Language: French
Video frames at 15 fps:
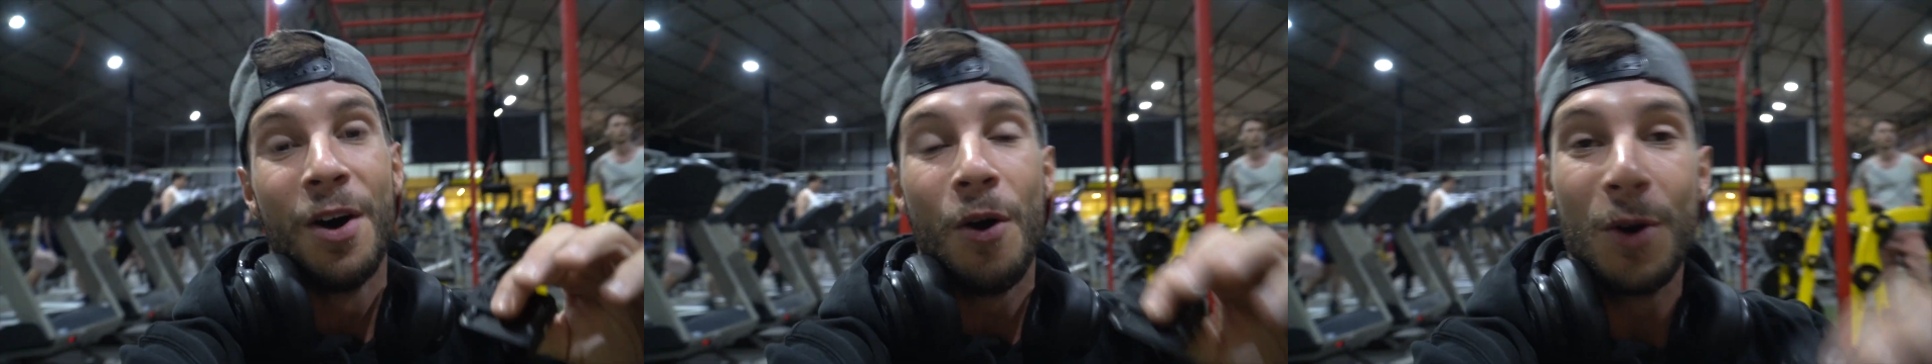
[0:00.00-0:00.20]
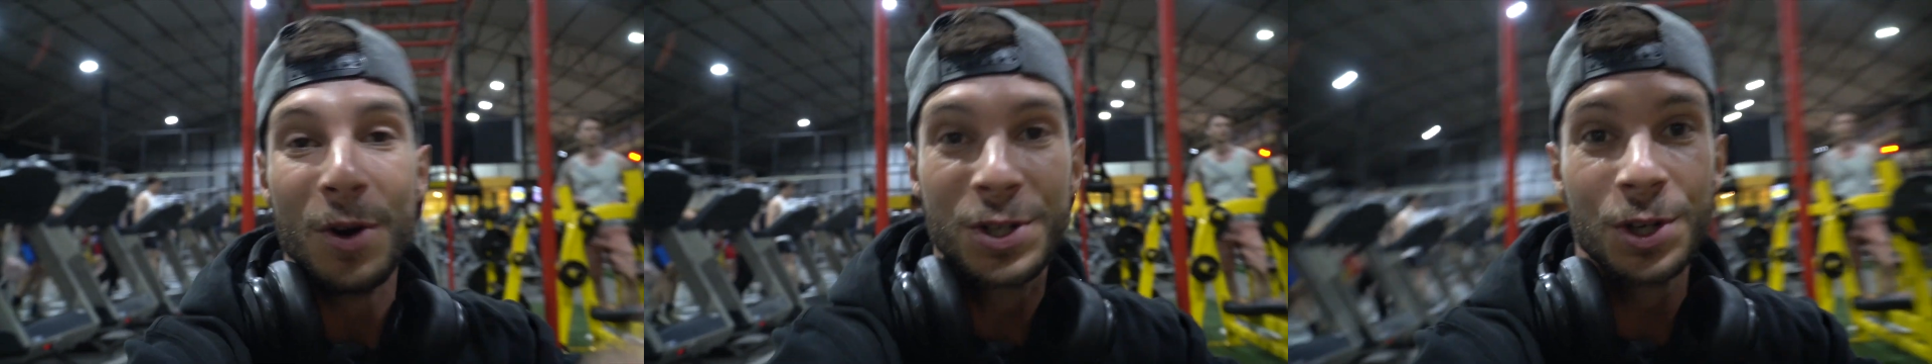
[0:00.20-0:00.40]

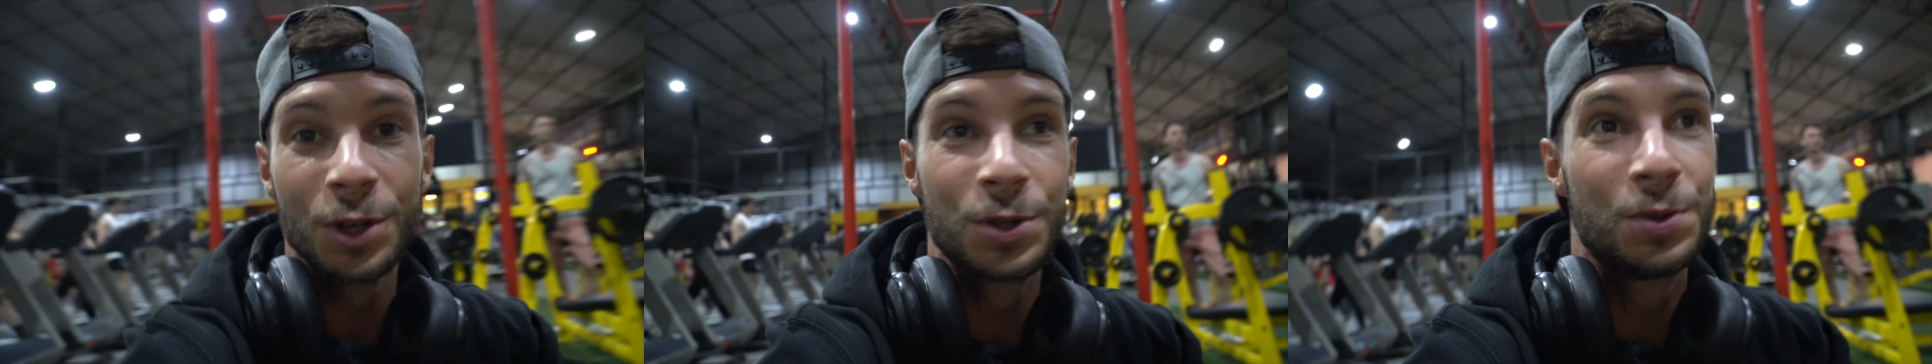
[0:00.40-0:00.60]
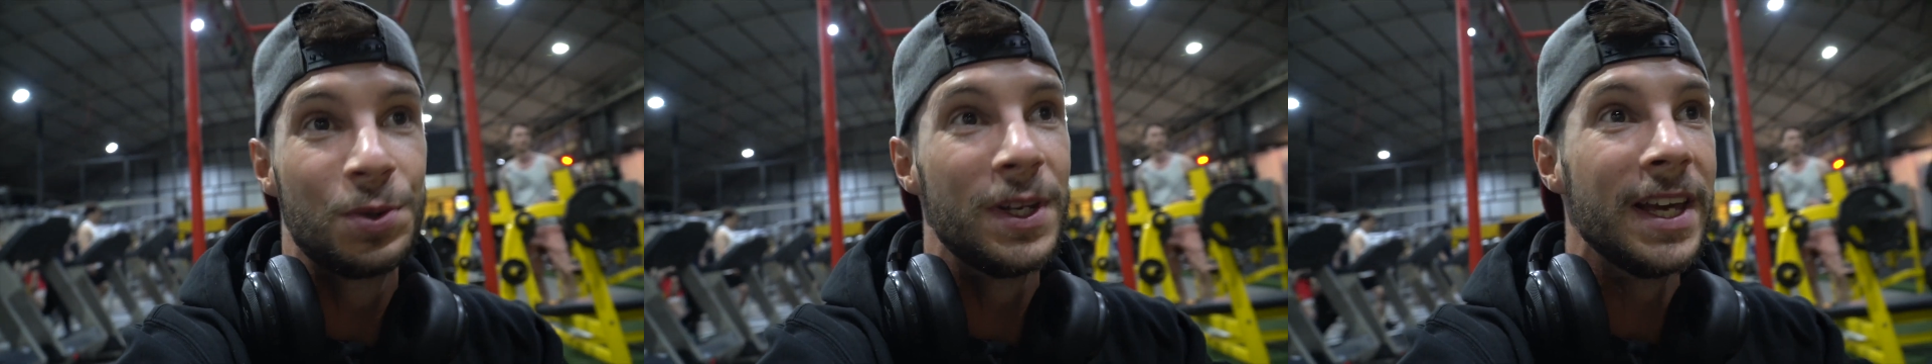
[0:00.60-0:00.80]

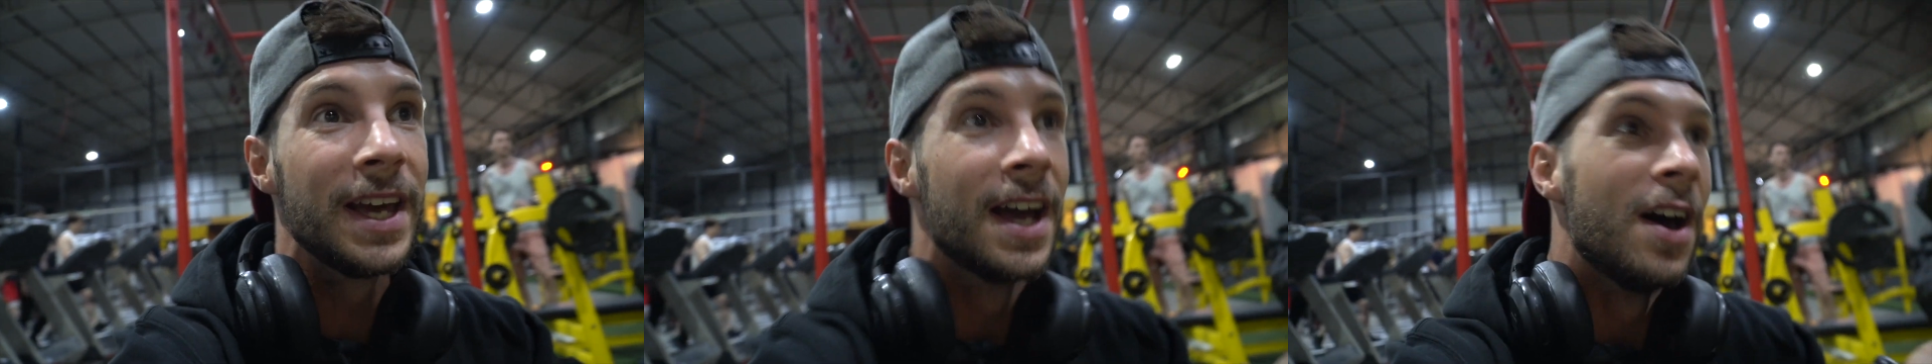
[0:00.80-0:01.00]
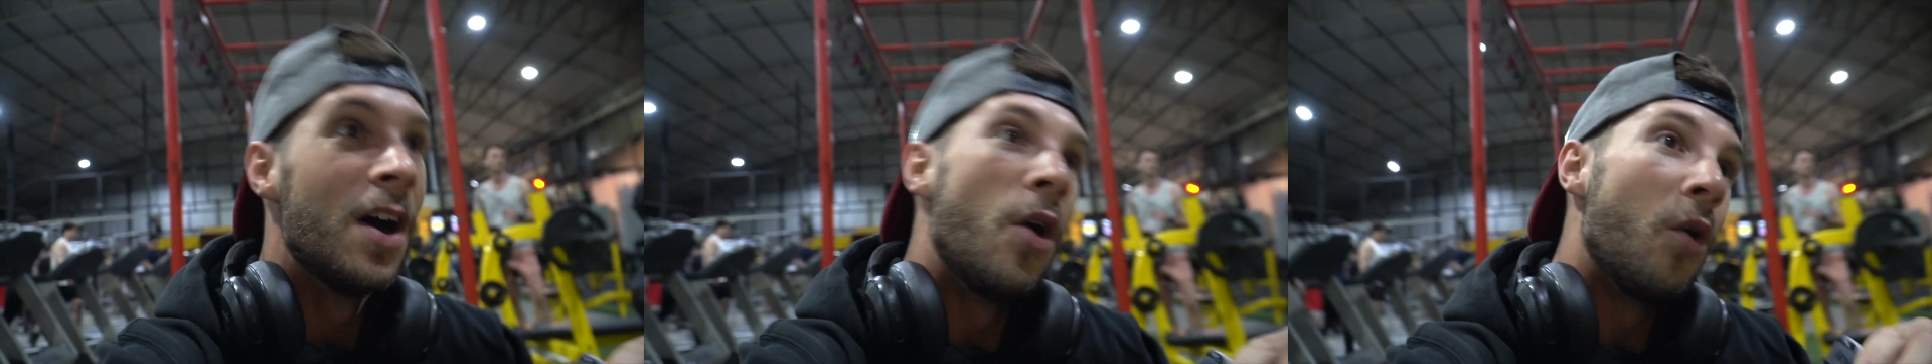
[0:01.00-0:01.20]
aujourd'hui.
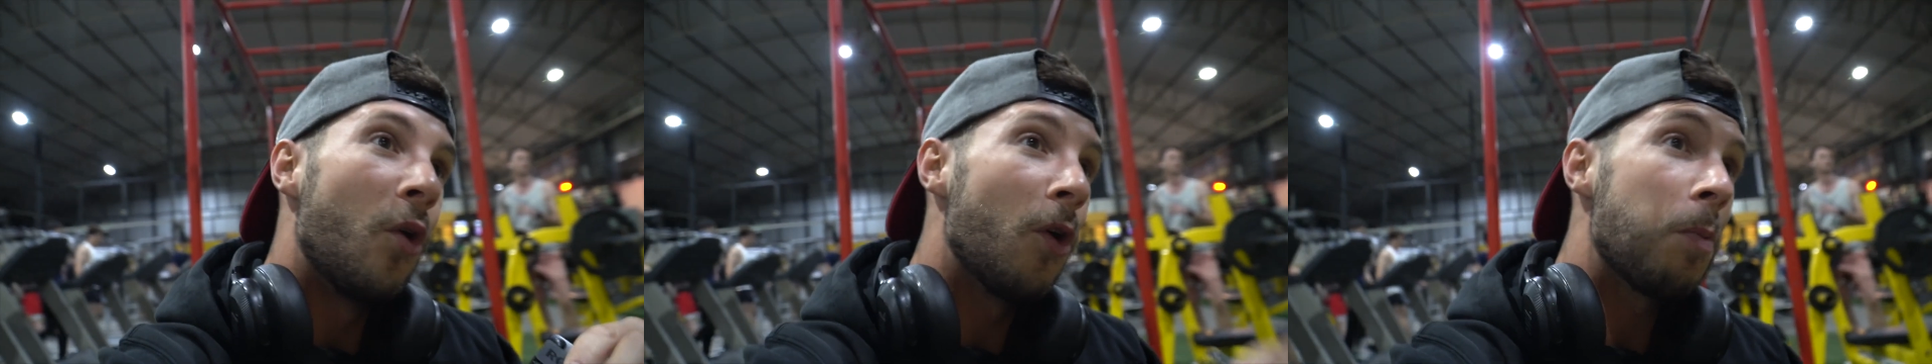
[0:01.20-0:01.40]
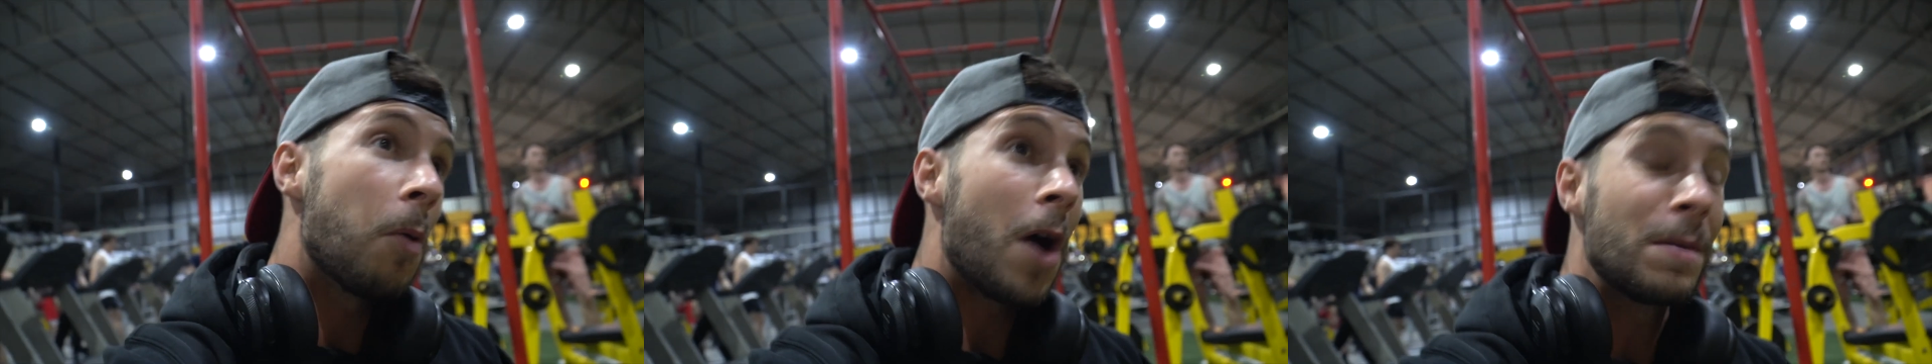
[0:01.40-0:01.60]
On
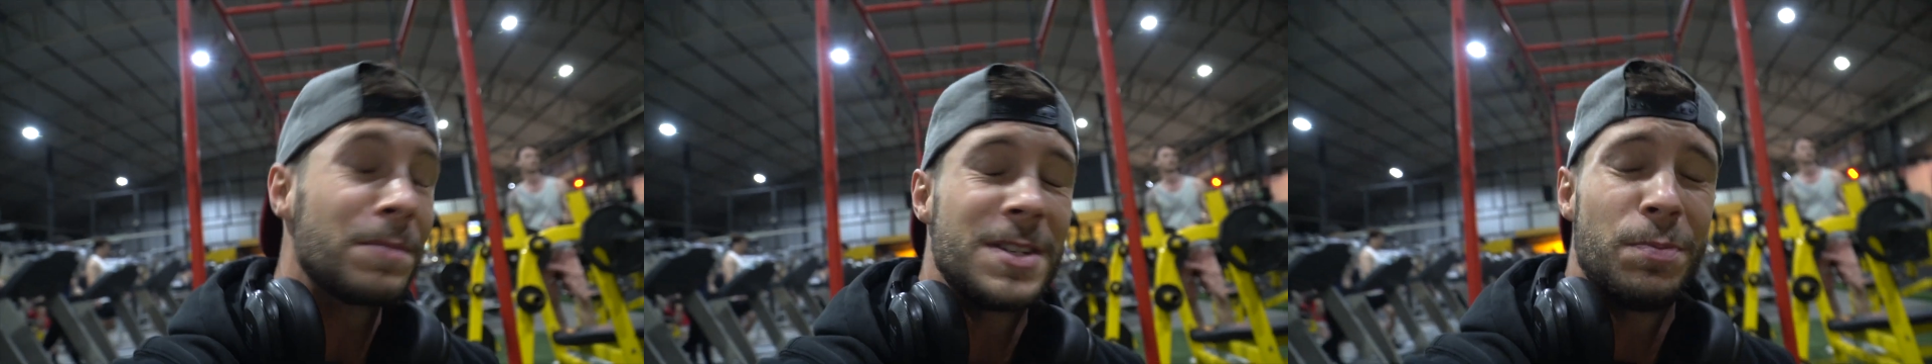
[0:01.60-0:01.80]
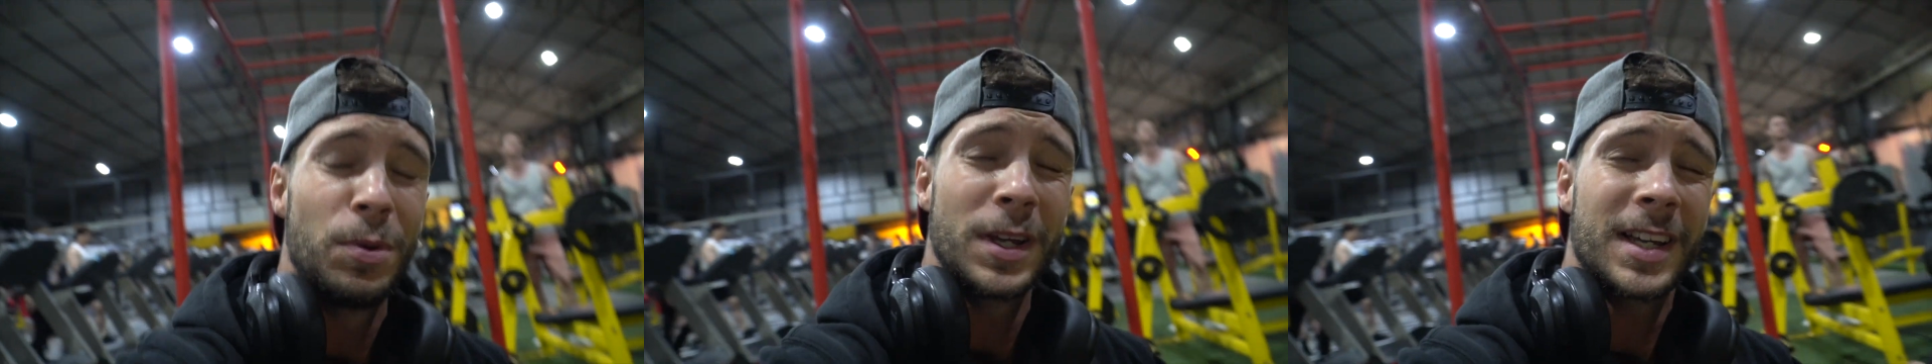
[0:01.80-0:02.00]
reprend un
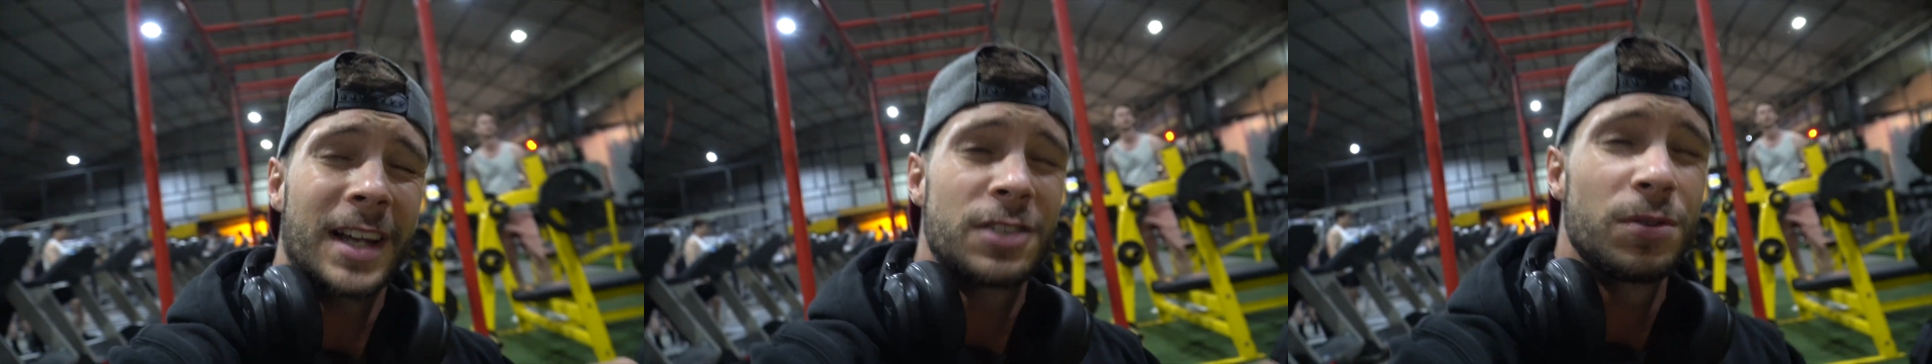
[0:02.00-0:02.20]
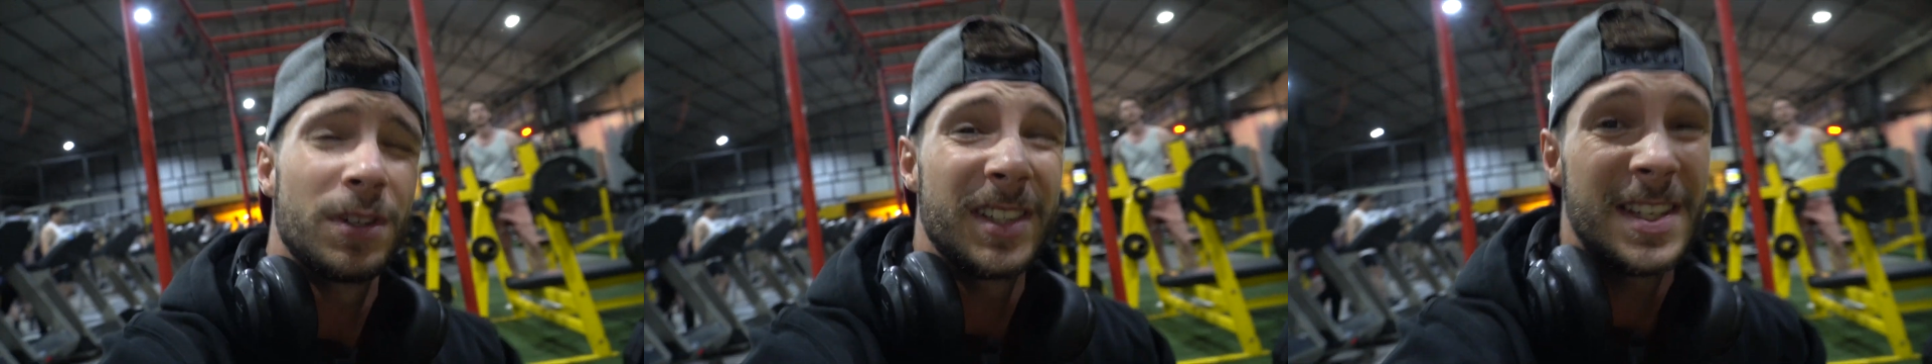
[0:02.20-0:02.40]
petit peu les
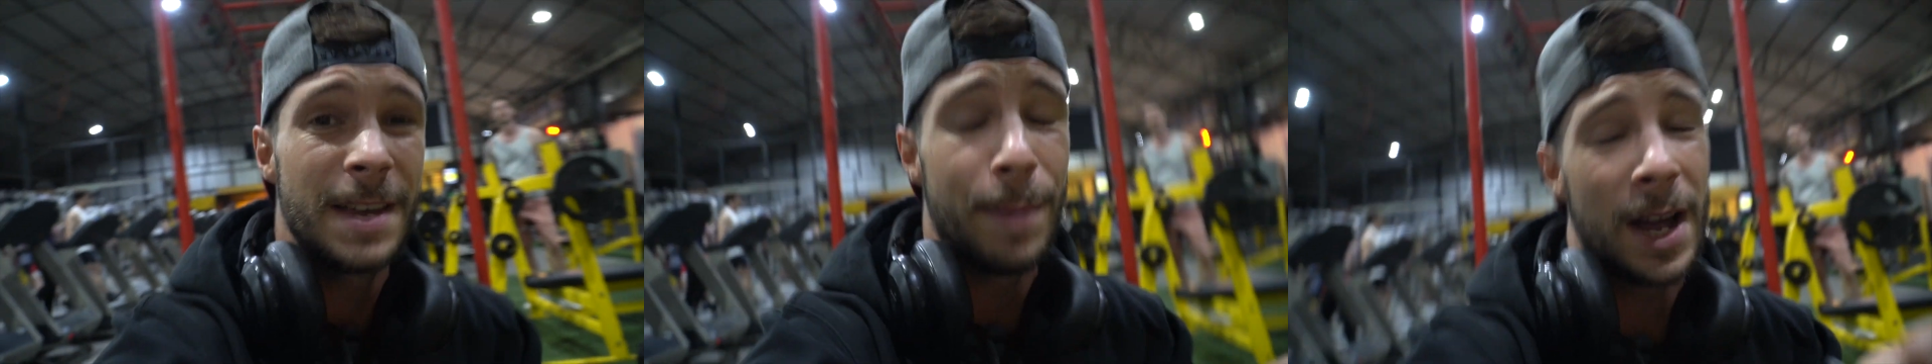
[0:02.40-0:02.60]
tractions lestées.